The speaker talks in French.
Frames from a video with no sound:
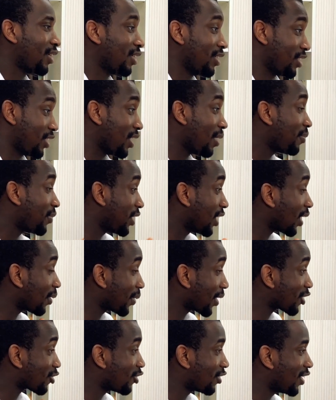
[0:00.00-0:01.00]
J'aime dire
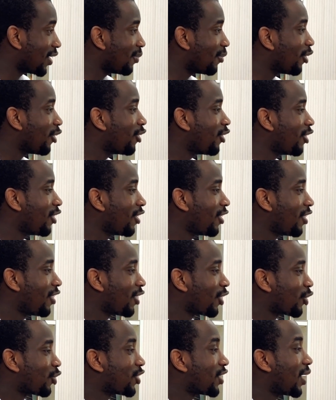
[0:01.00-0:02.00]
personnellement
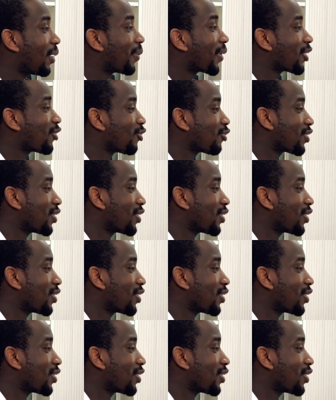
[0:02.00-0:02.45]
que j'ai l'impression